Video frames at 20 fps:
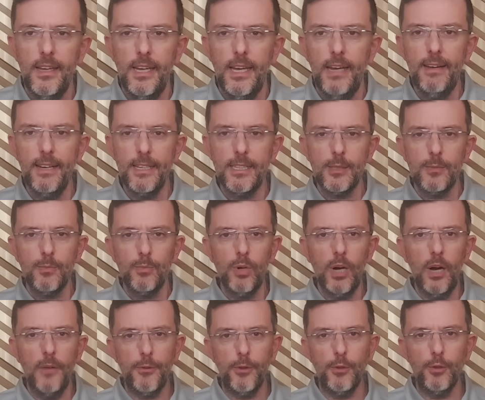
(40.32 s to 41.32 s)
Evet bu
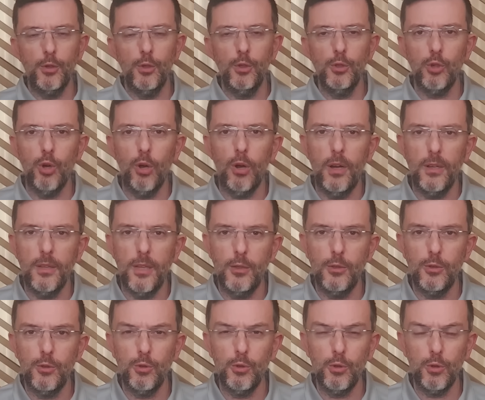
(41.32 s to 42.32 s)
hafta sonu Sokrates
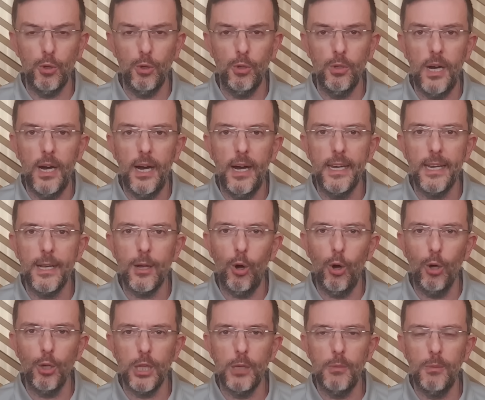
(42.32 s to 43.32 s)
Stüdyo'nun harika
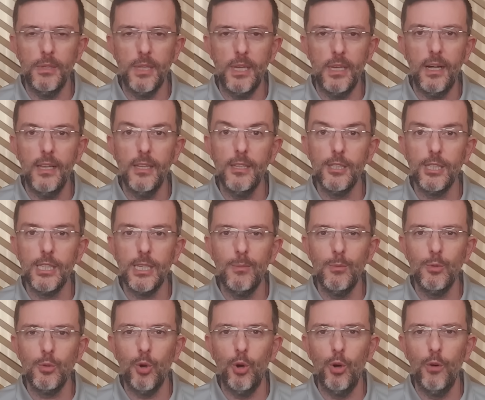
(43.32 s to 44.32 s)
ortamından,
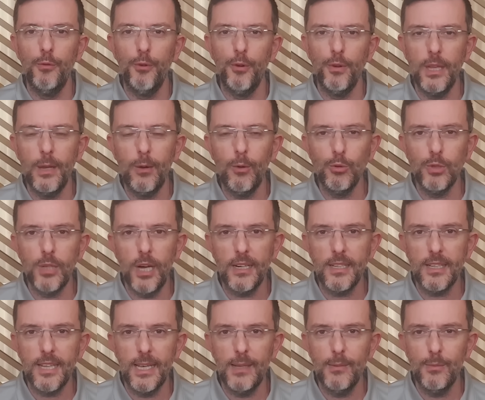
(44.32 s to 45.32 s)
alıştığımız konforundan
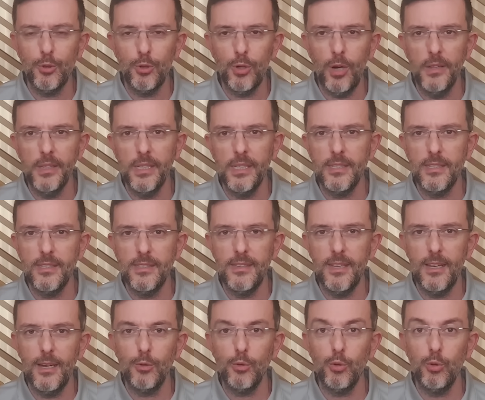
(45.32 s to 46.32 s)
uzaktayım. Şu anda
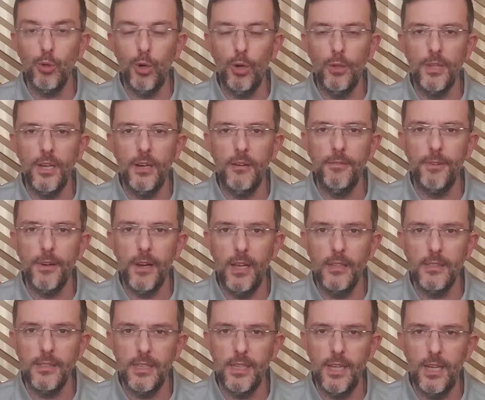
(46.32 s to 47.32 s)
sizlere Toulon'dan,
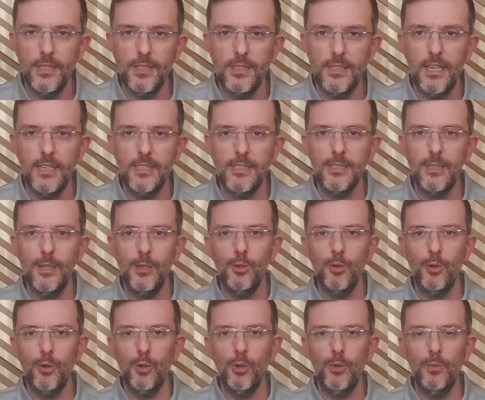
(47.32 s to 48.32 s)
Fransa'dan
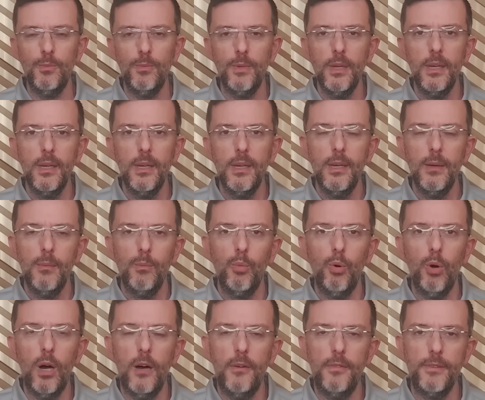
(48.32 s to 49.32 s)
sesleniyorum.
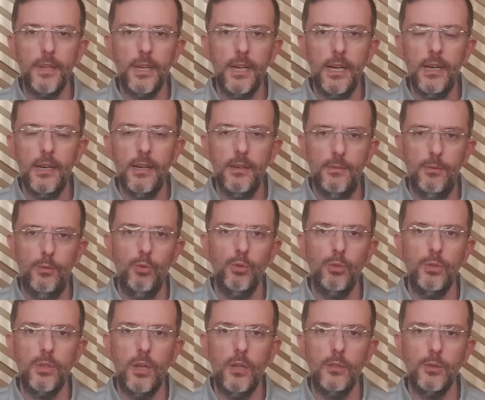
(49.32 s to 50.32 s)
Bu hafta
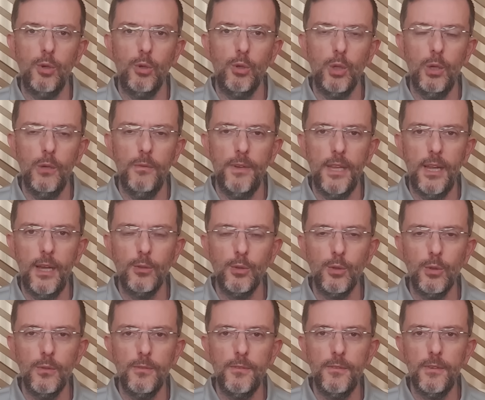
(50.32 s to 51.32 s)
Uluslararası Otomobil
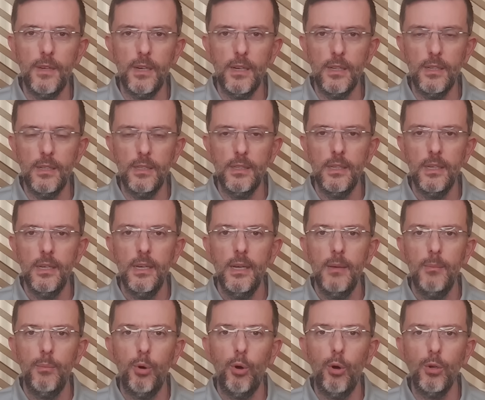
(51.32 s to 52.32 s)
Federasyonu FIA'nın
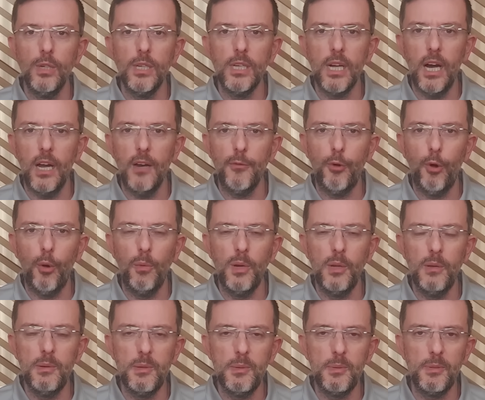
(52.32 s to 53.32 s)
Paul Ricard Formula
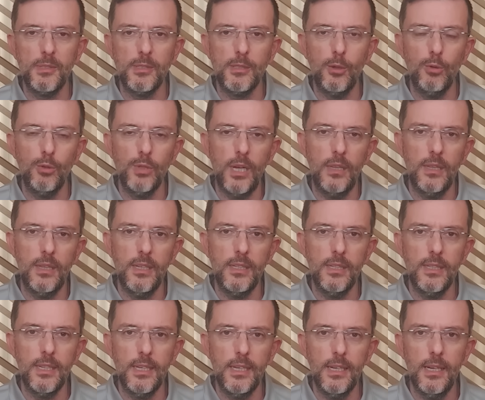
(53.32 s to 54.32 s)
1 pistte
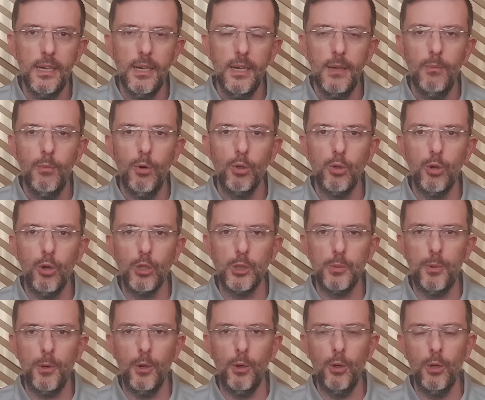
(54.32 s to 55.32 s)
düzenlediği
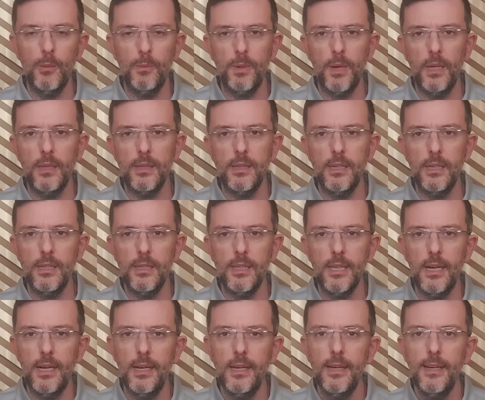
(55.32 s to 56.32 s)
motorspor
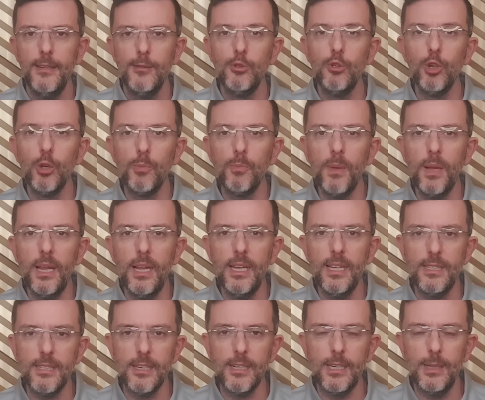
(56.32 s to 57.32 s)
olimpiyatlarında Türk
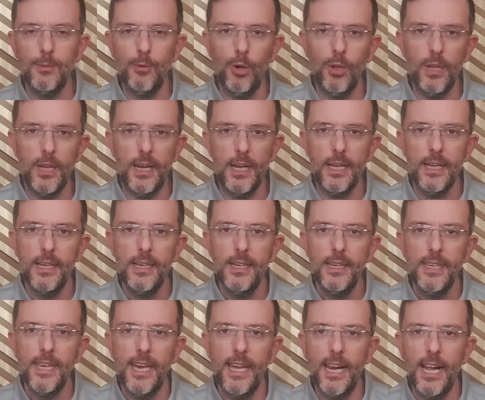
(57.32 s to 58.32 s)
milli takımı olarak
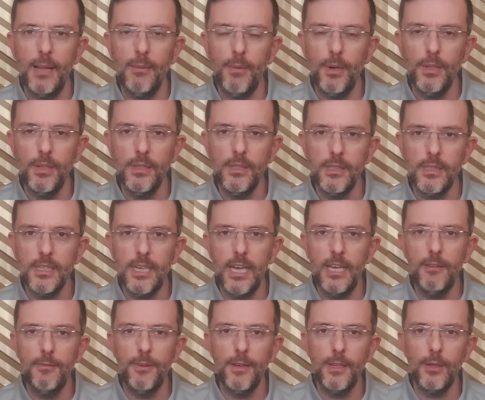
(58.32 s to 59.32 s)
yer almanın
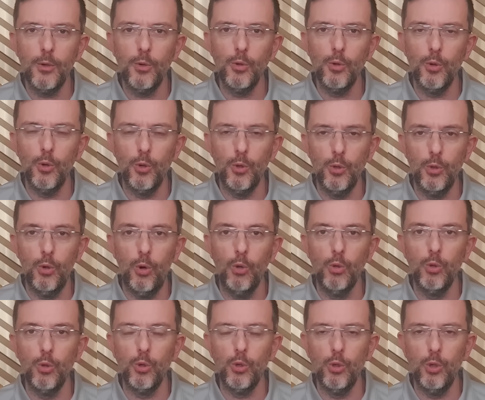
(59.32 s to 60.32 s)
keyfini, gururunu,
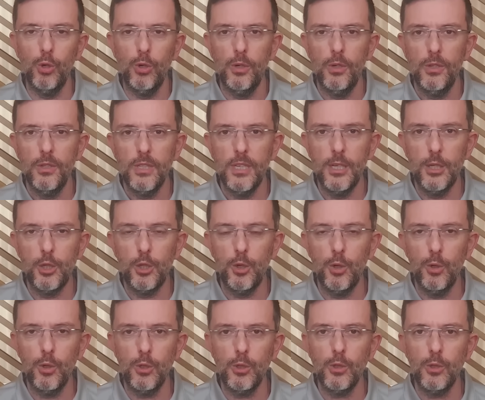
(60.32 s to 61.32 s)
onurunu
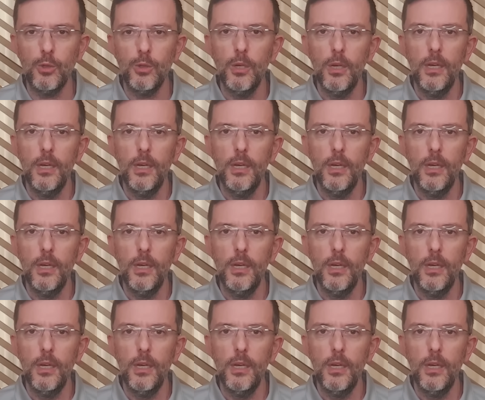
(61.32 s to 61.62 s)
yaşıyoruz.